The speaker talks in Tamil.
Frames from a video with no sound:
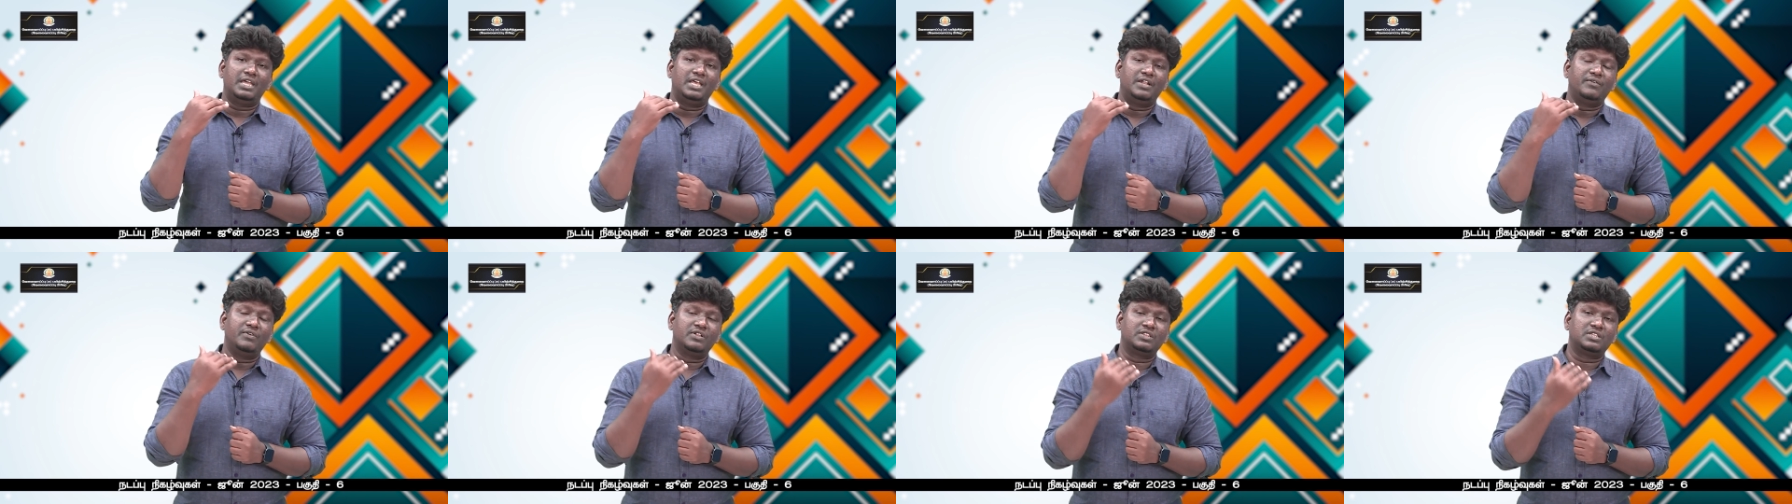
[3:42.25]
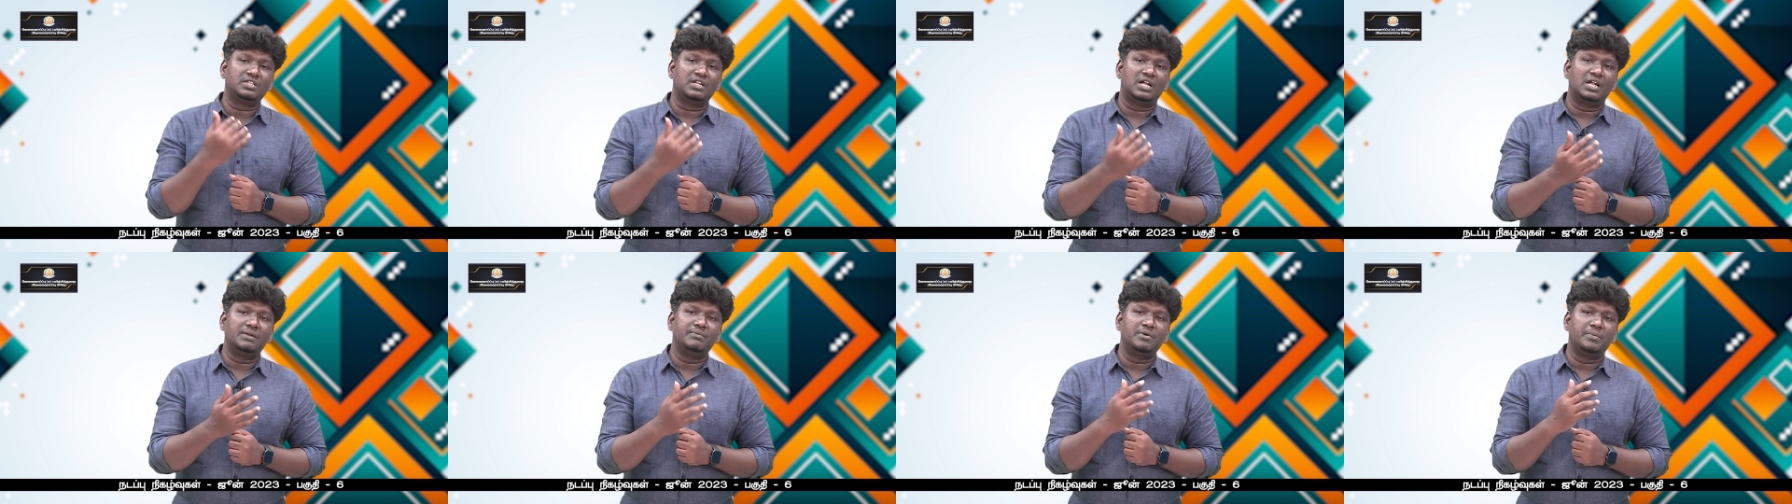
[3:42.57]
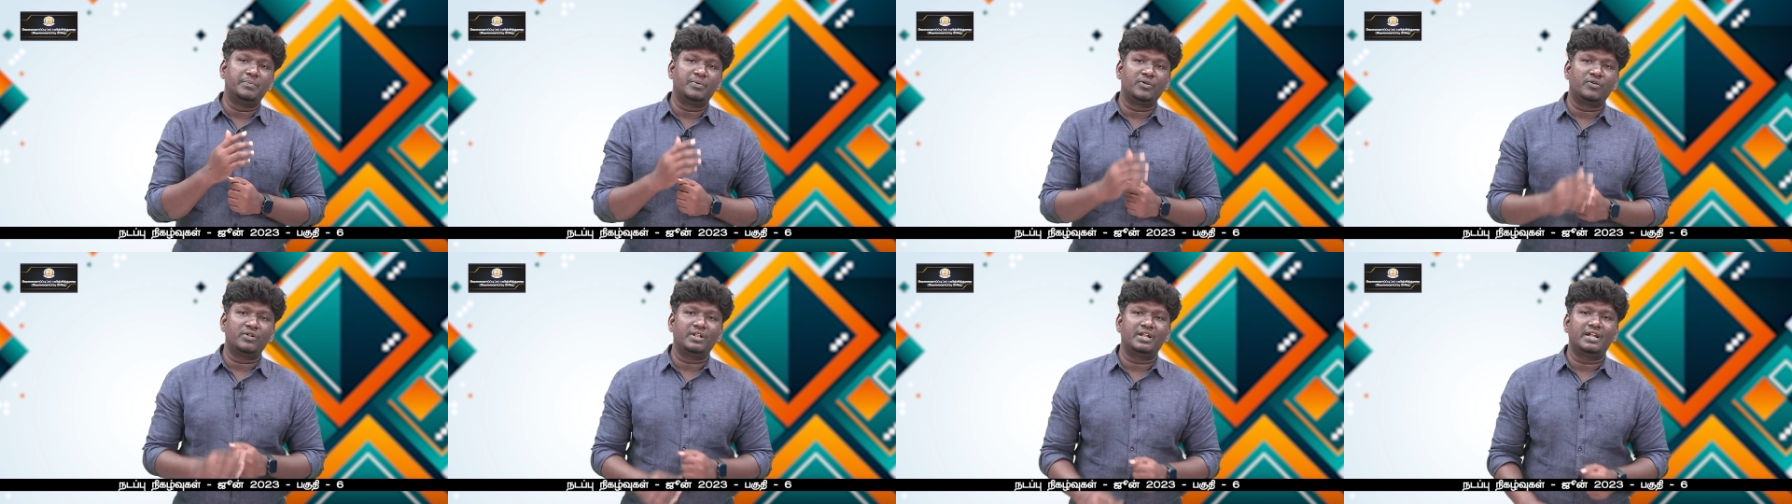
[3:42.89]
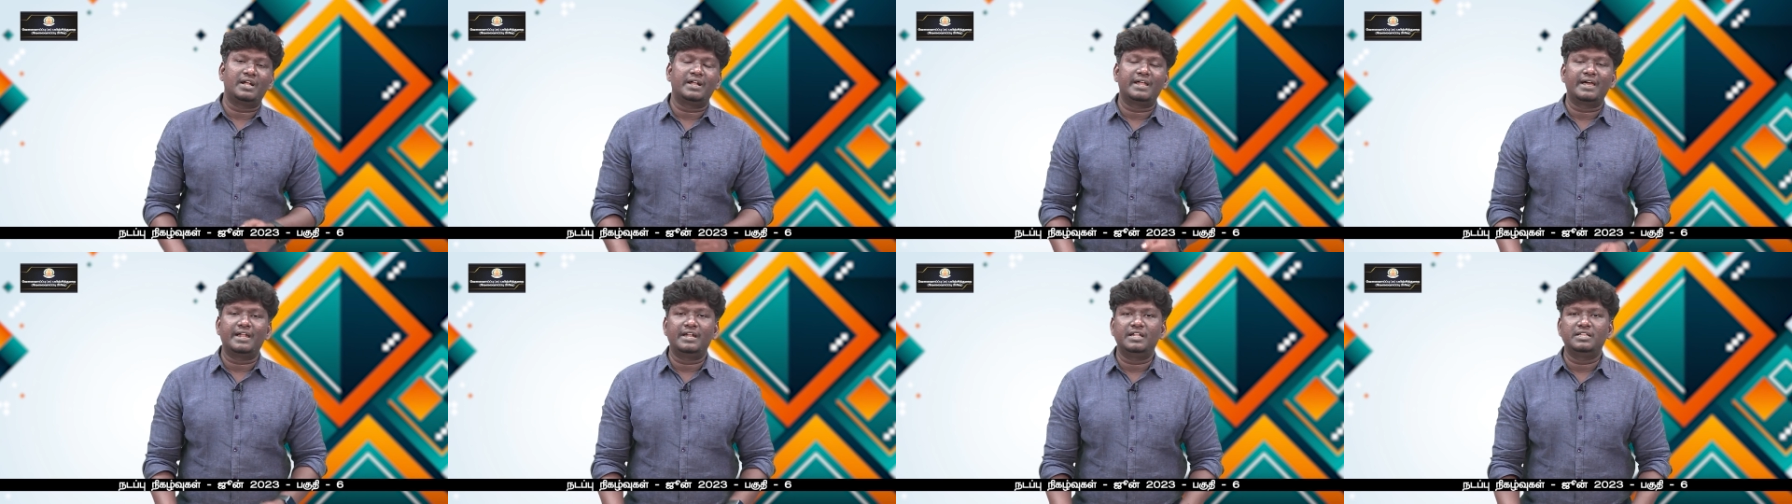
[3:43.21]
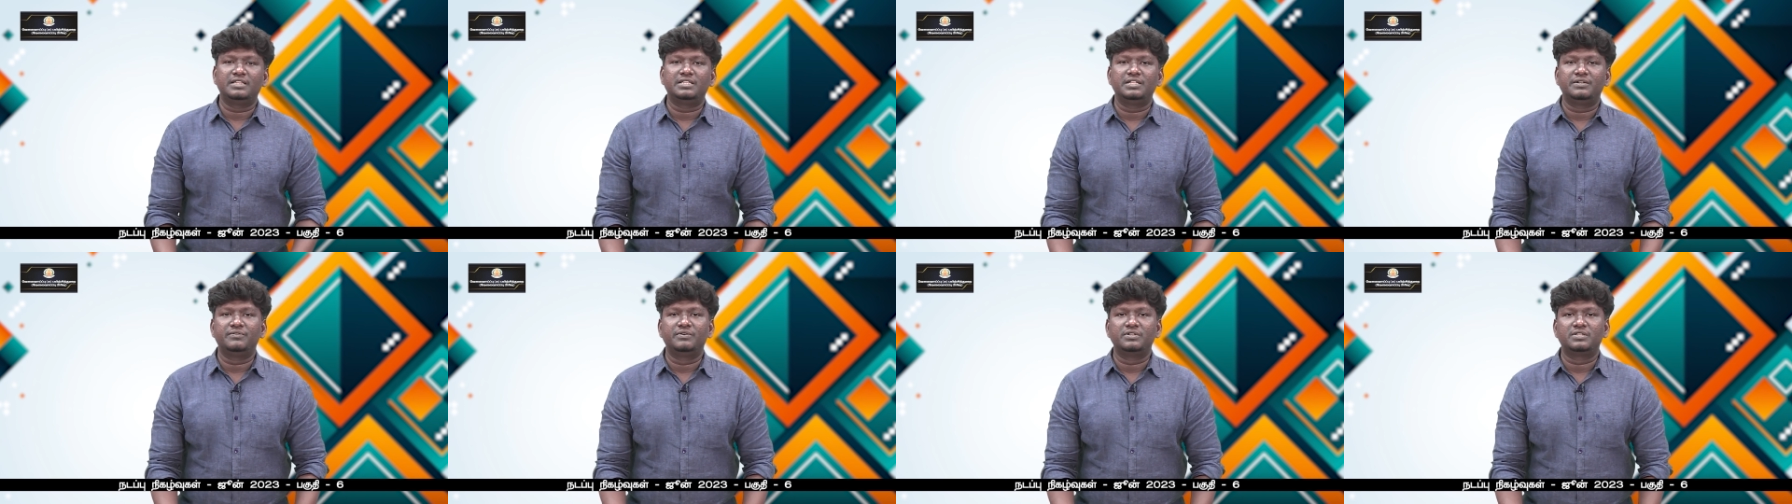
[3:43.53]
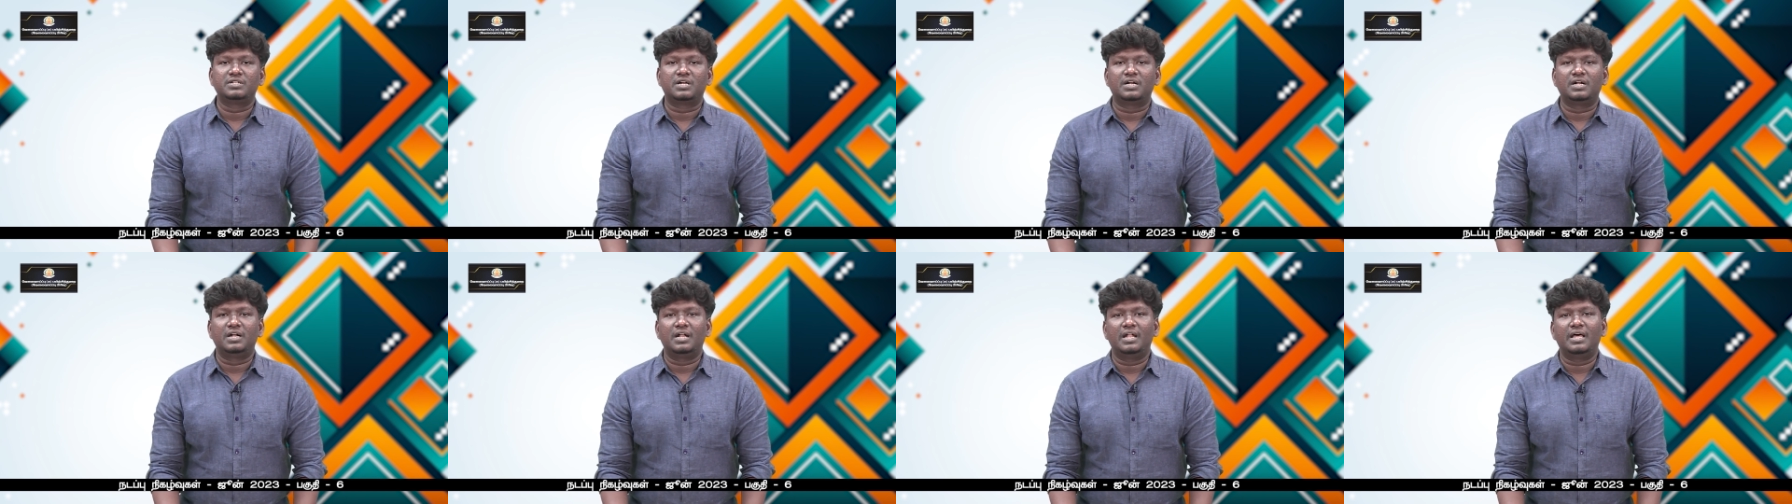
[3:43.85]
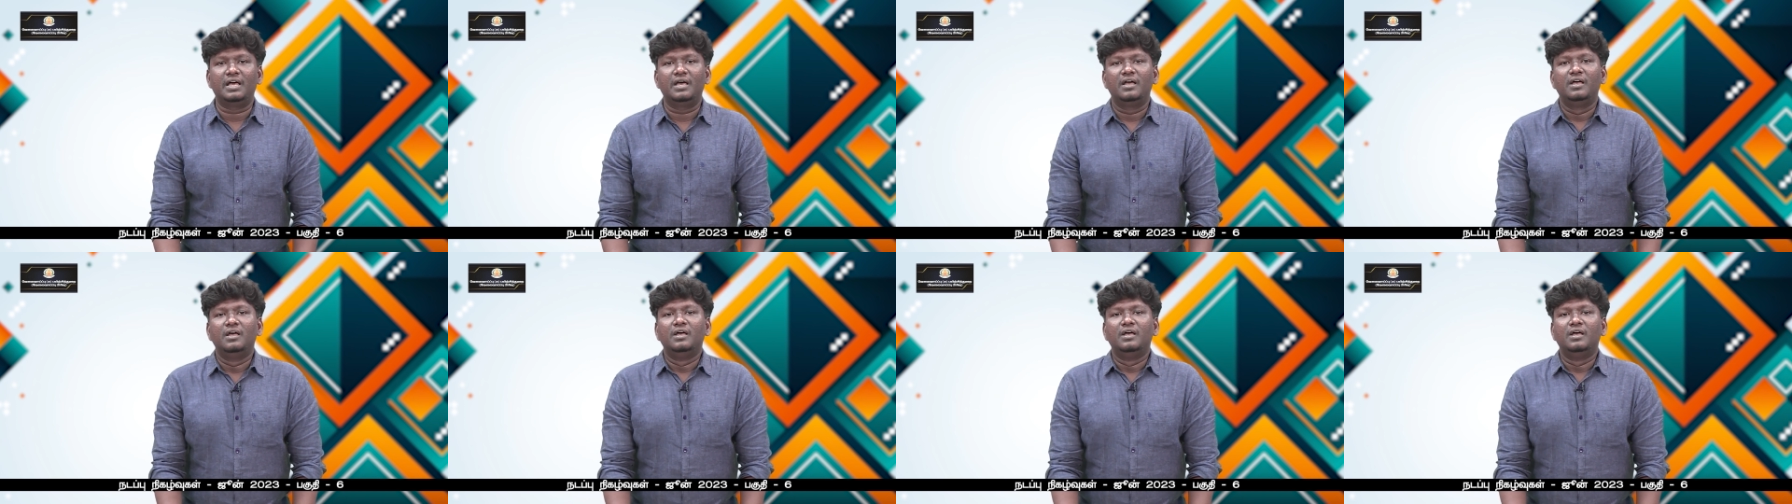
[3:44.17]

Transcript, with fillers: இருபத்தி நாலு பிப்ரவரி ரெண்டாயிரத்தி இருபத்தி ரெண்டில்